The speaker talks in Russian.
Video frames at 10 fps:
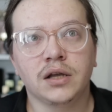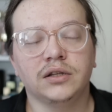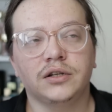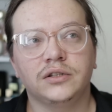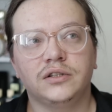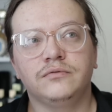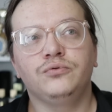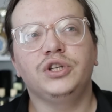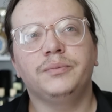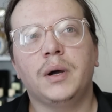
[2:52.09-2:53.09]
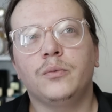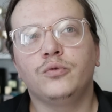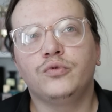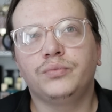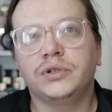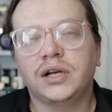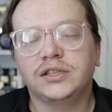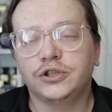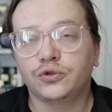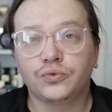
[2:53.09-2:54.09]
На рандевухе, по-моему, был
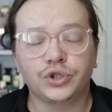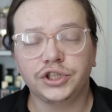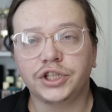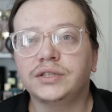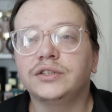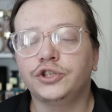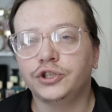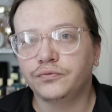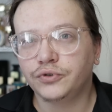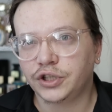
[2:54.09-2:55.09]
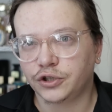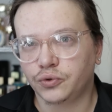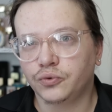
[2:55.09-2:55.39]
один, но уже сейчас ничего нет,